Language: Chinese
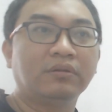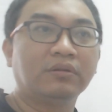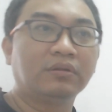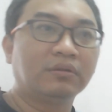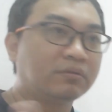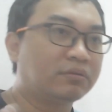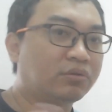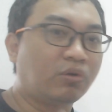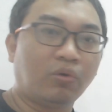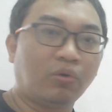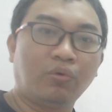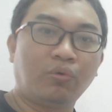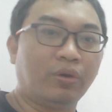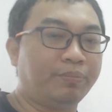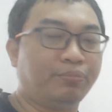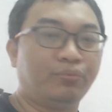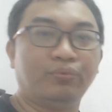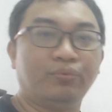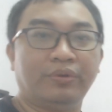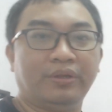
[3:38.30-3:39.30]
都会
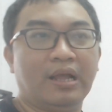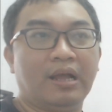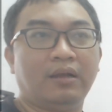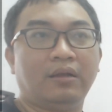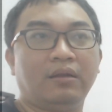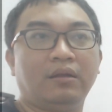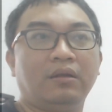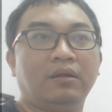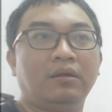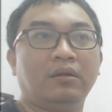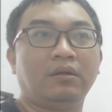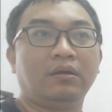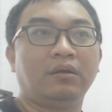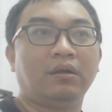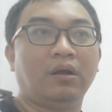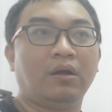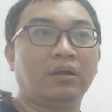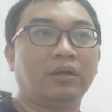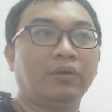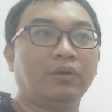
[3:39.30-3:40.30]
不一样。
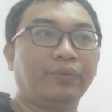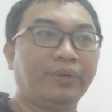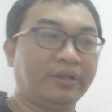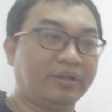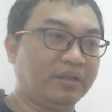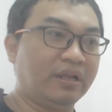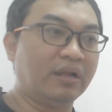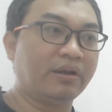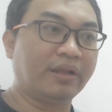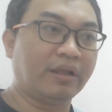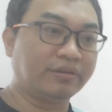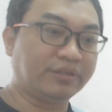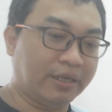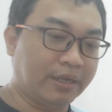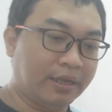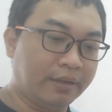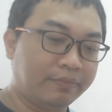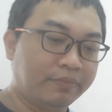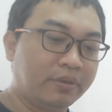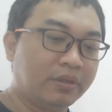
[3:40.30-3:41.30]
好，各位你要了解
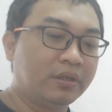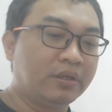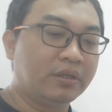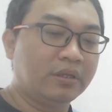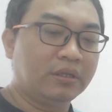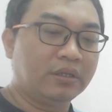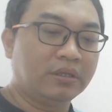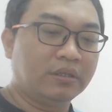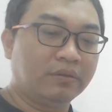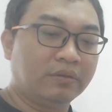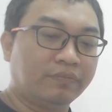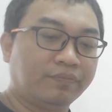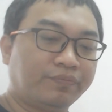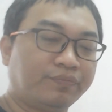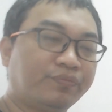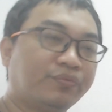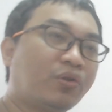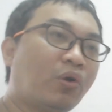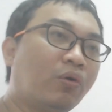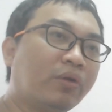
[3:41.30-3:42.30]
啊，
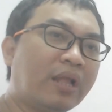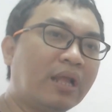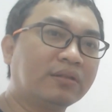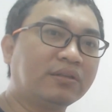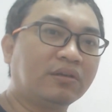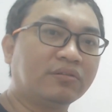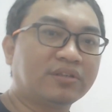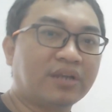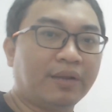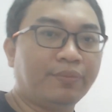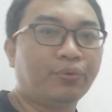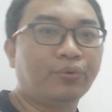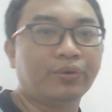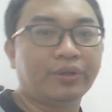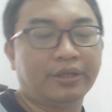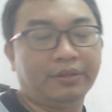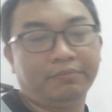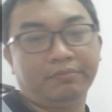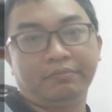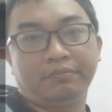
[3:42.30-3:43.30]
同样叫财破
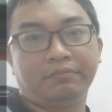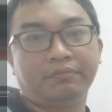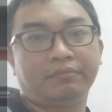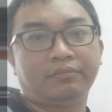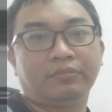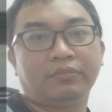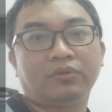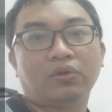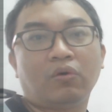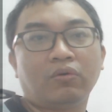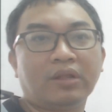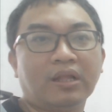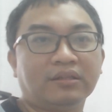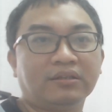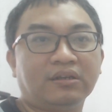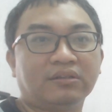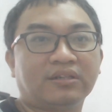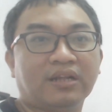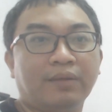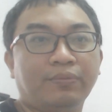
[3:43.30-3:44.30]
印，同样
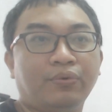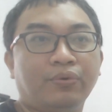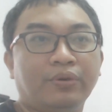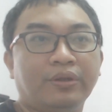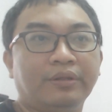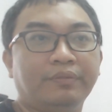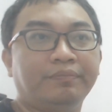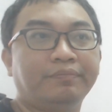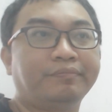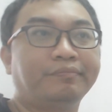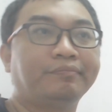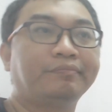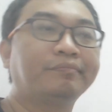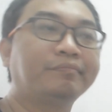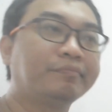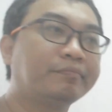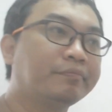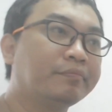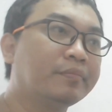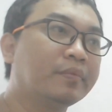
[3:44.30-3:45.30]
叫财破印，
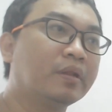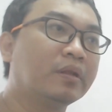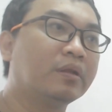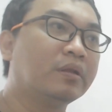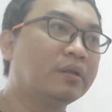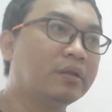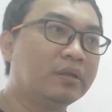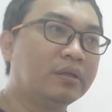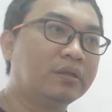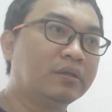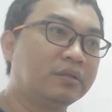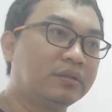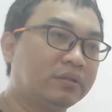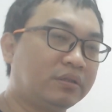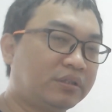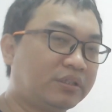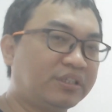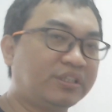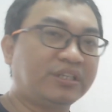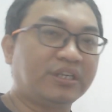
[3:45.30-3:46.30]

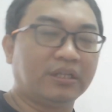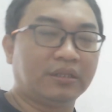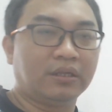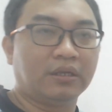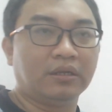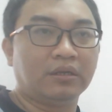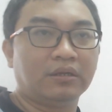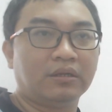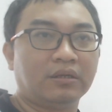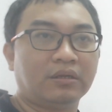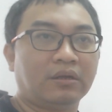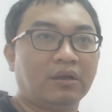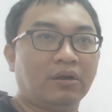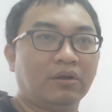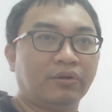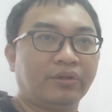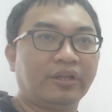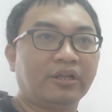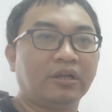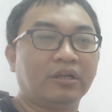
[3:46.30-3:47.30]
之前的。哦，
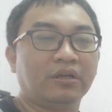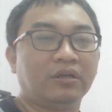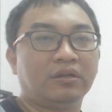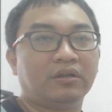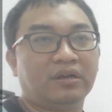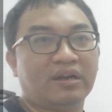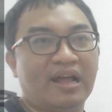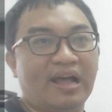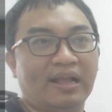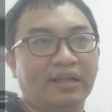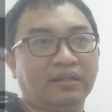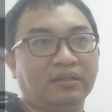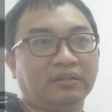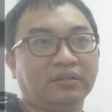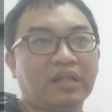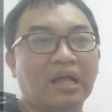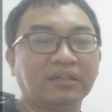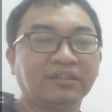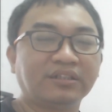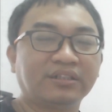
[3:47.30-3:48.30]
一个来，
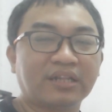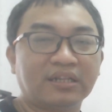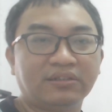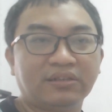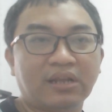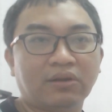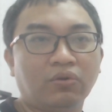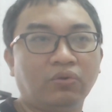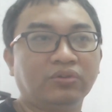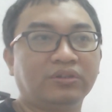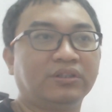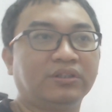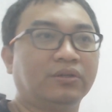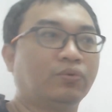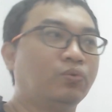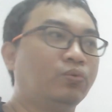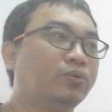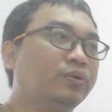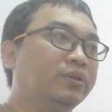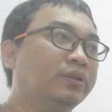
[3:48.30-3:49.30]
他是三家公司的
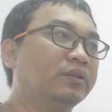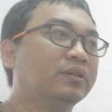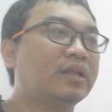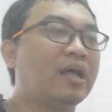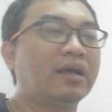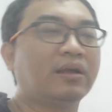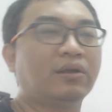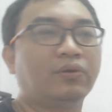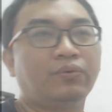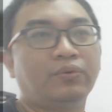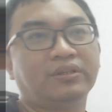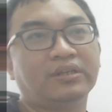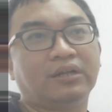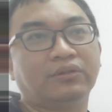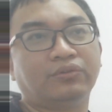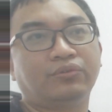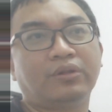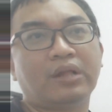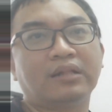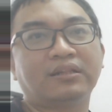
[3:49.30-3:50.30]
顾问，他跟我讲
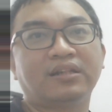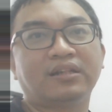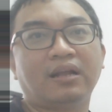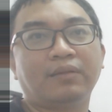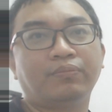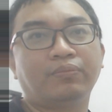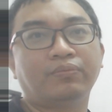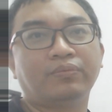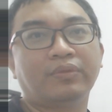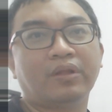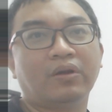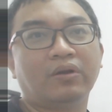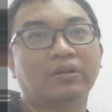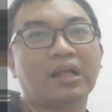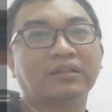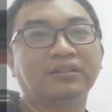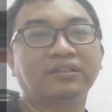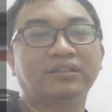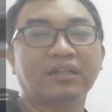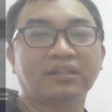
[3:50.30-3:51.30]
说，他才，那他
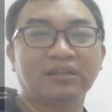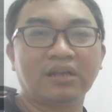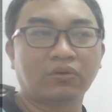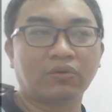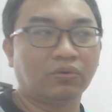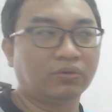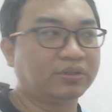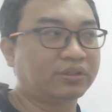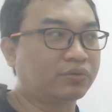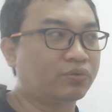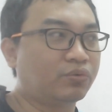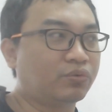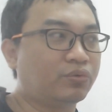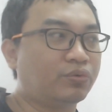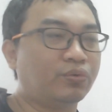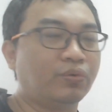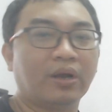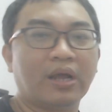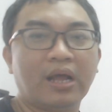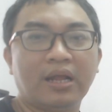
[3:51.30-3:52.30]
是三家公司顾问，
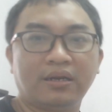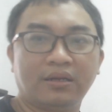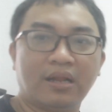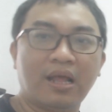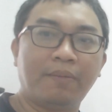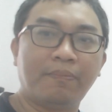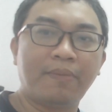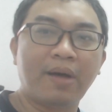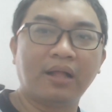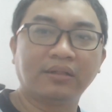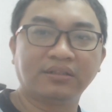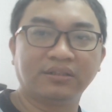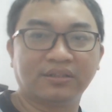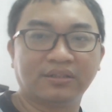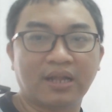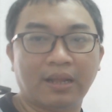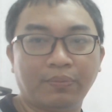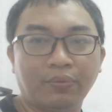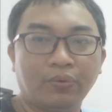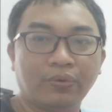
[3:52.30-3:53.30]
我看他八字
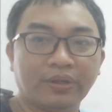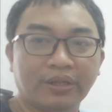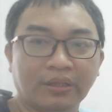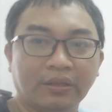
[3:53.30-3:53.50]
才破印，